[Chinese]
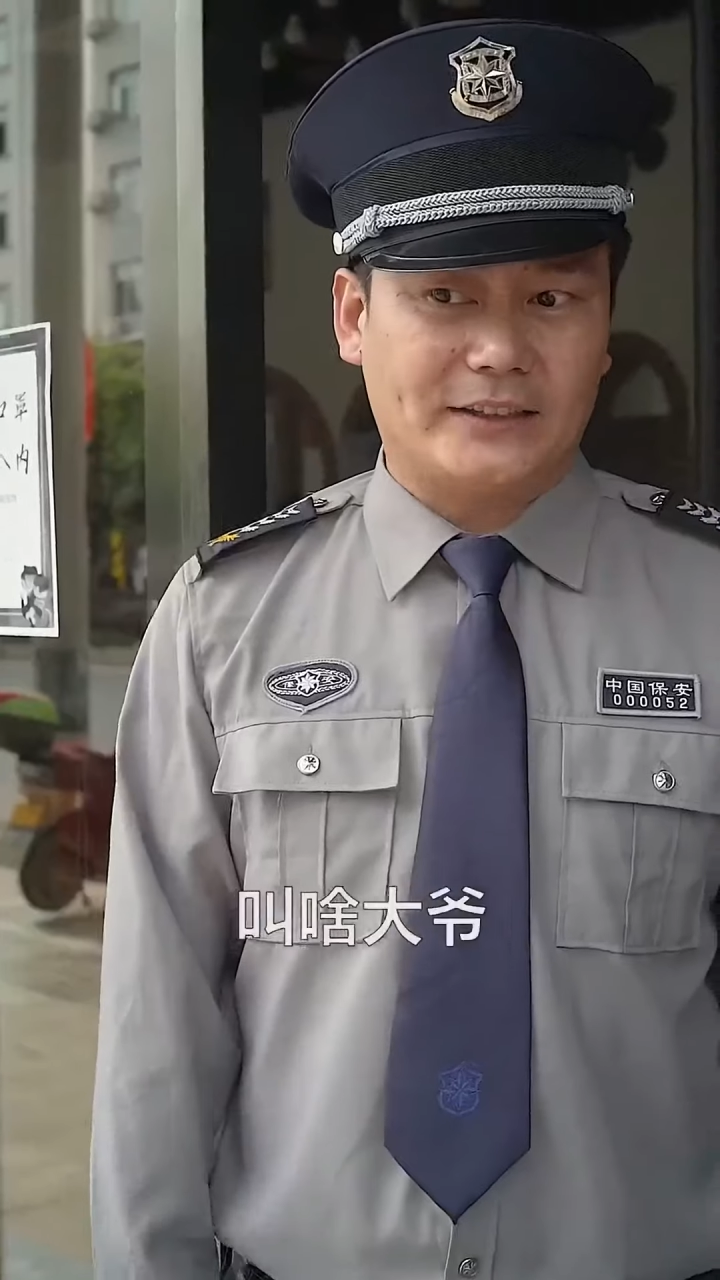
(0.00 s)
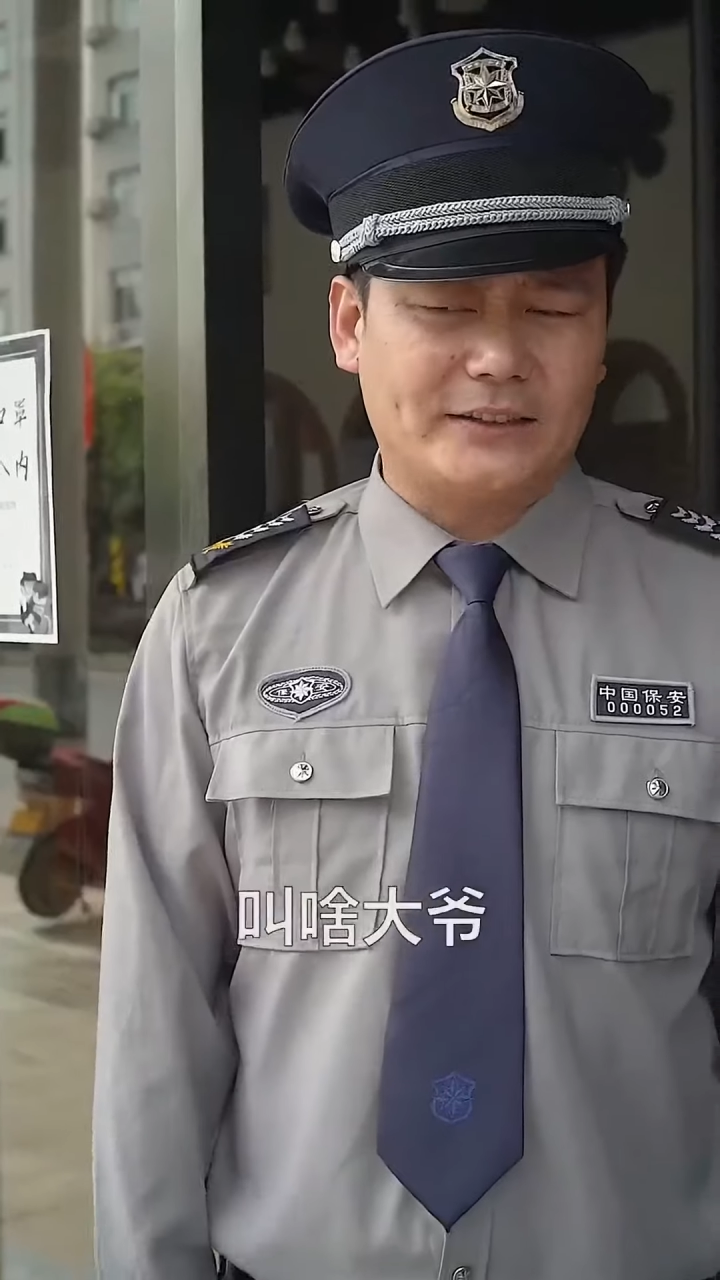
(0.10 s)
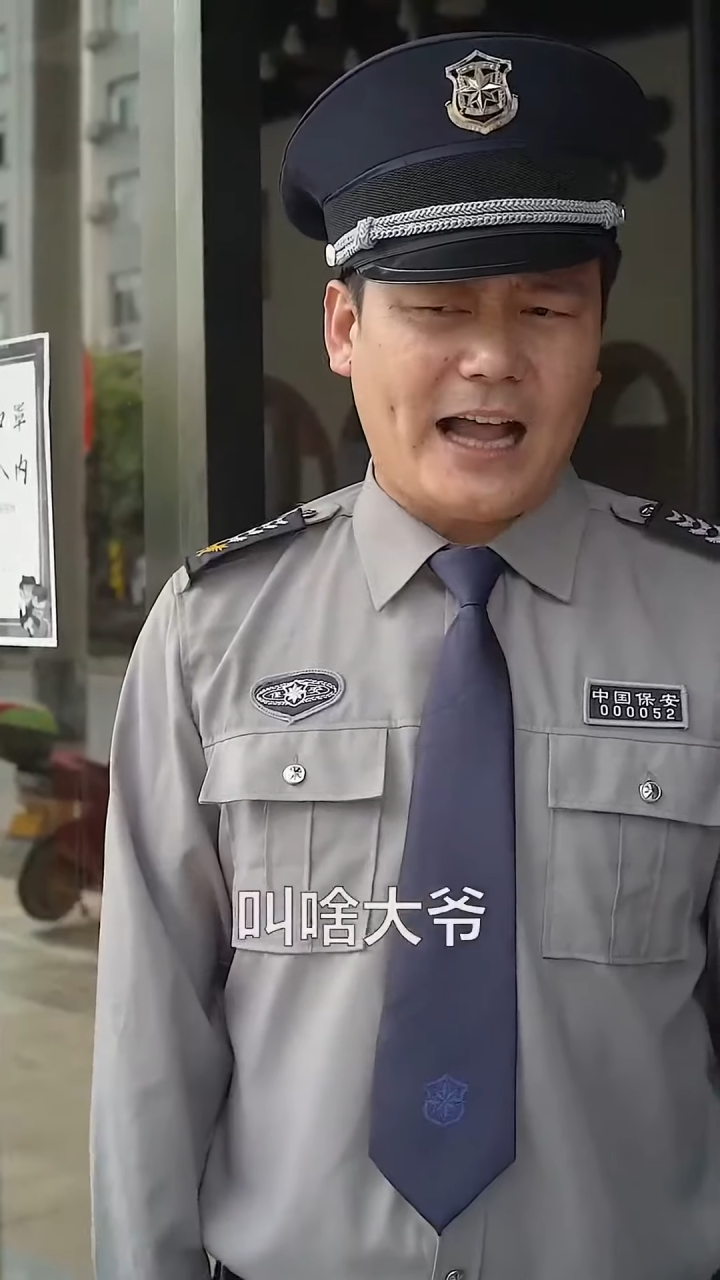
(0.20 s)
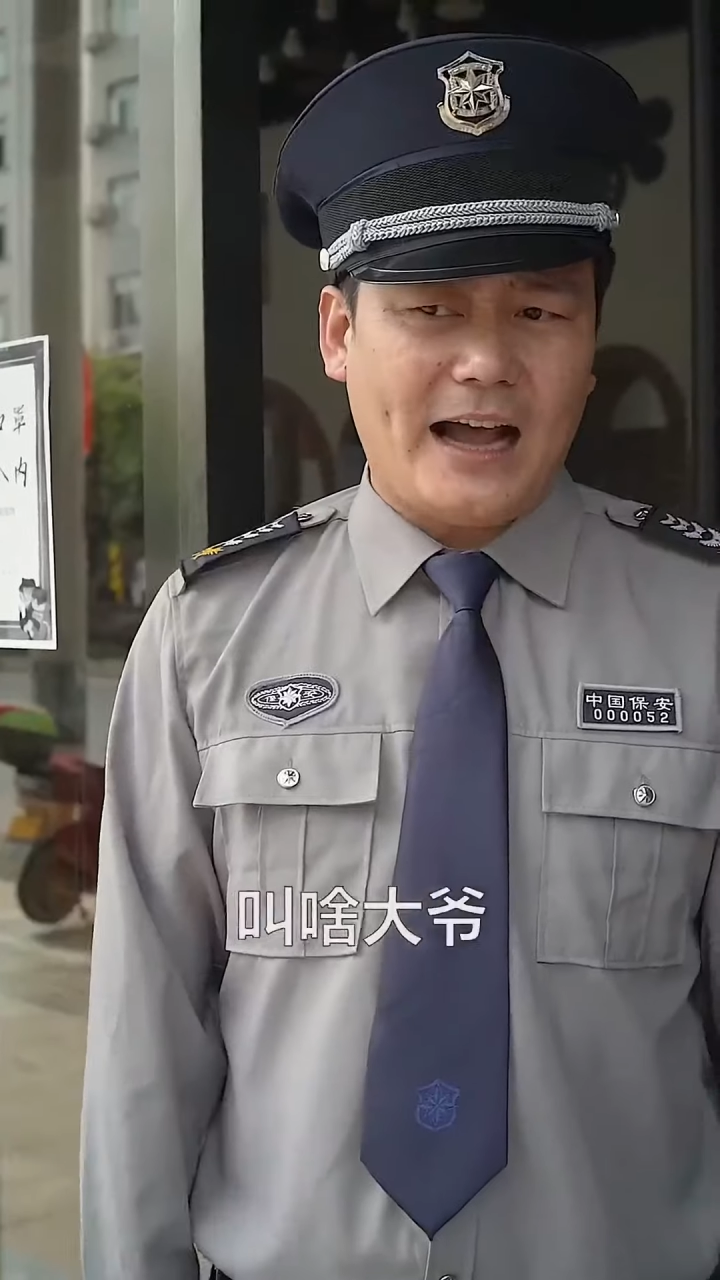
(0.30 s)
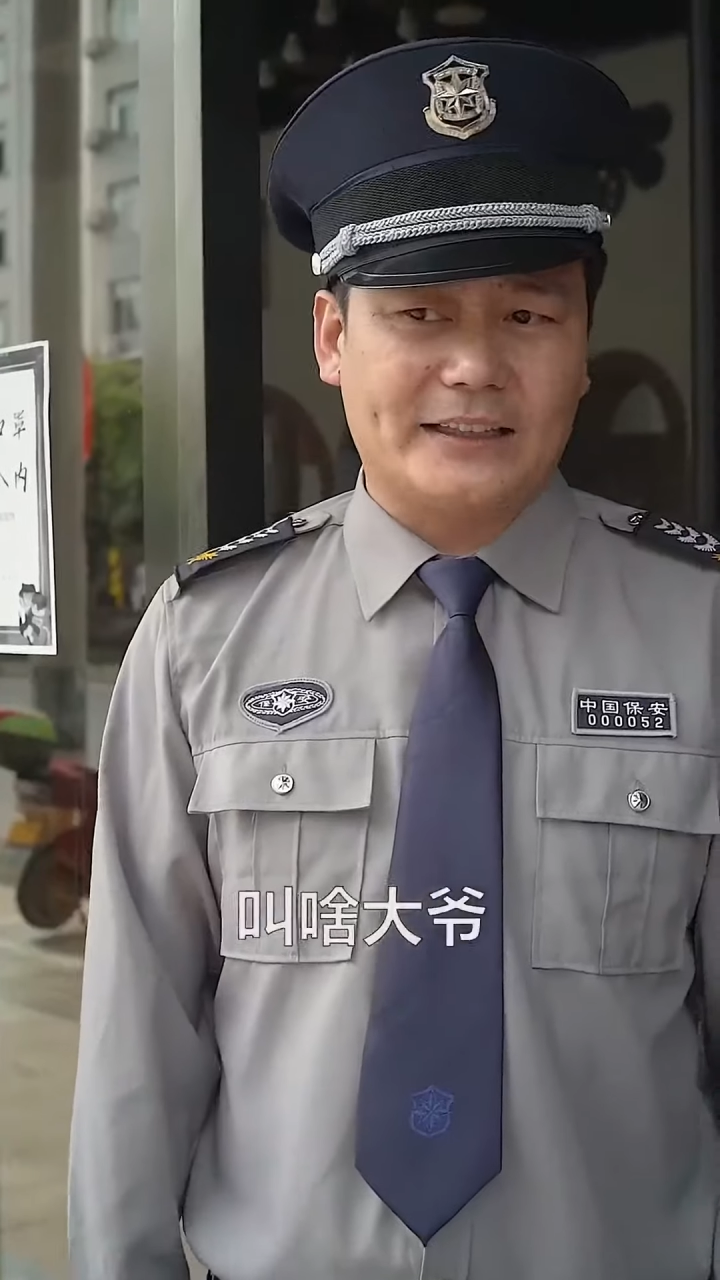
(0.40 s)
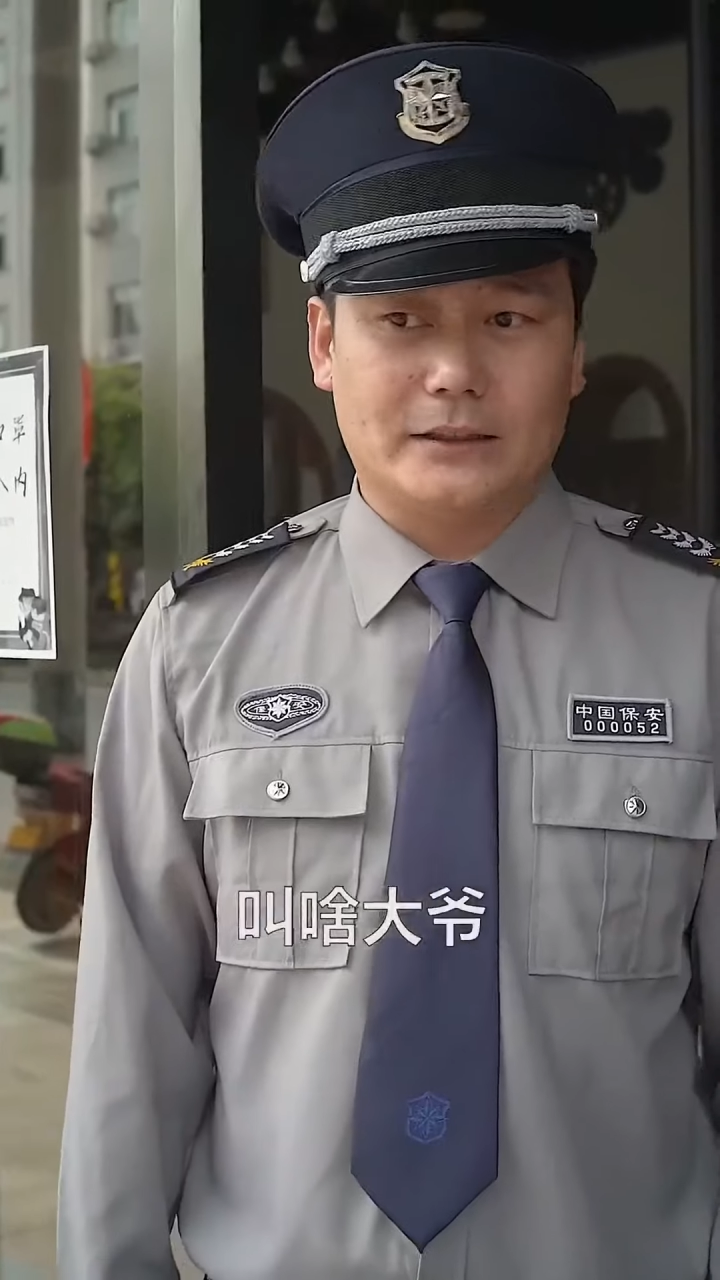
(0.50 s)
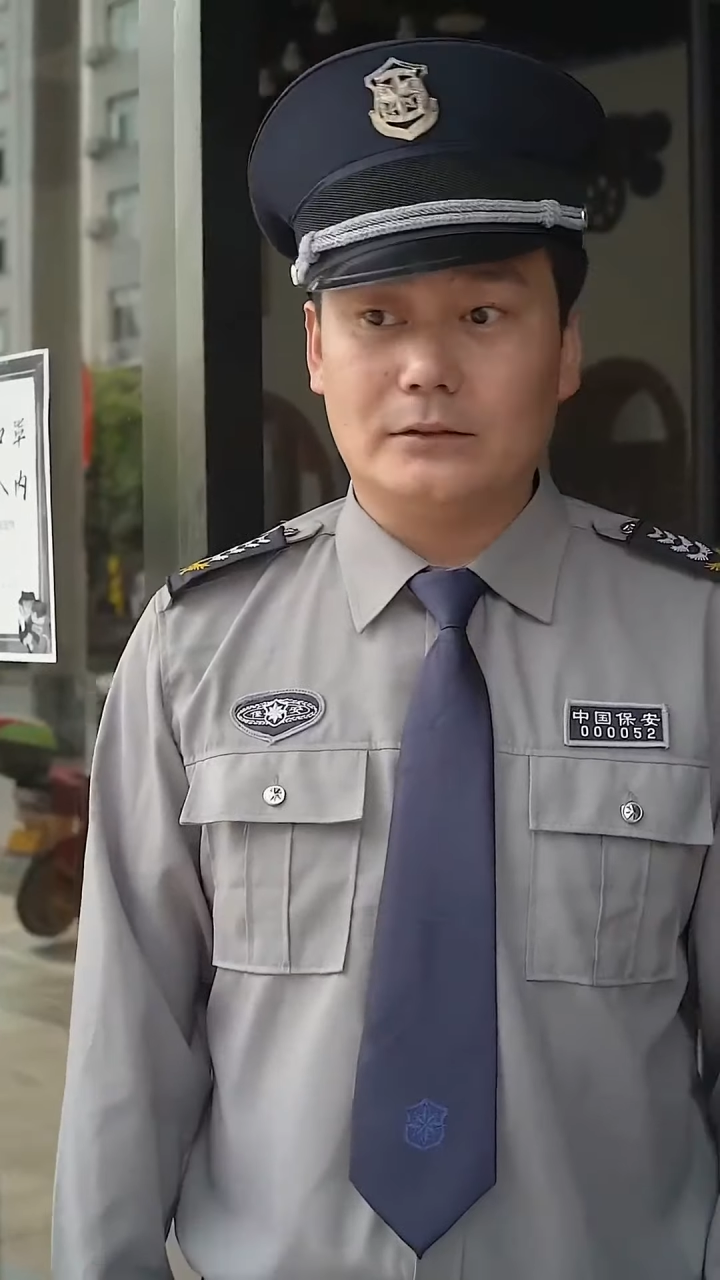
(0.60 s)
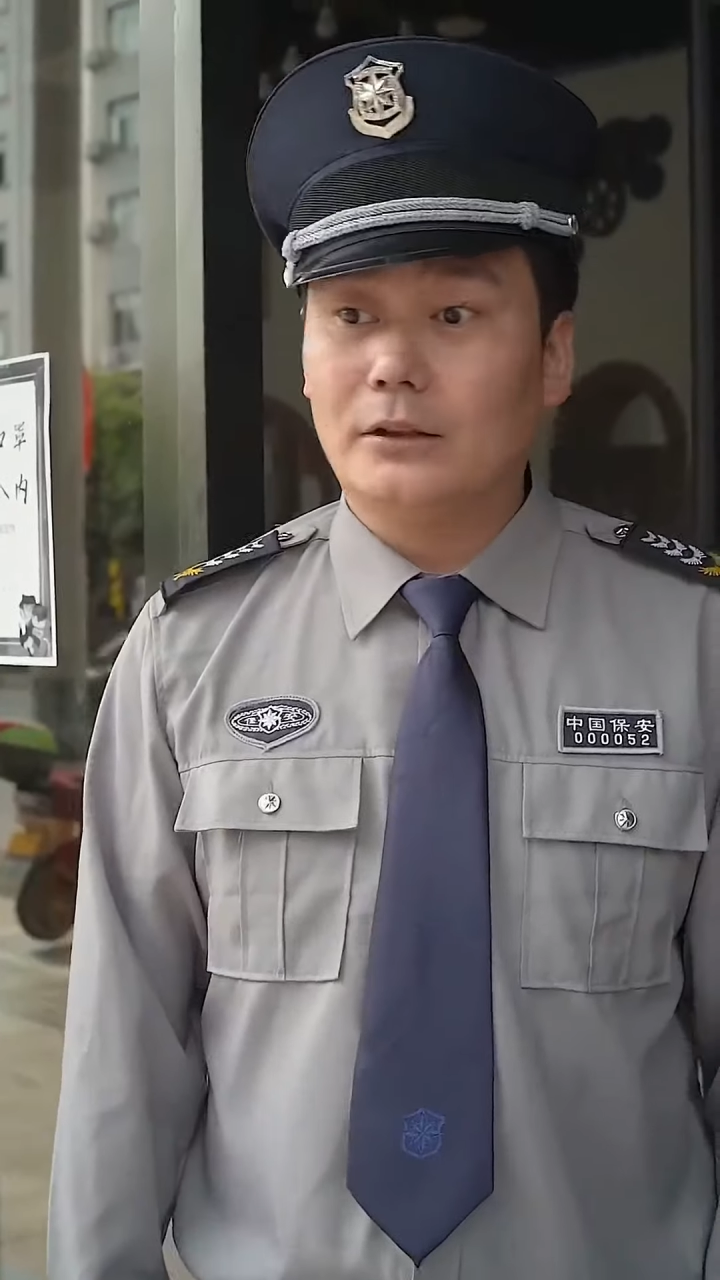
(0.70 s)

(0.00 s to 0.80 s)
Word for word: 大爷？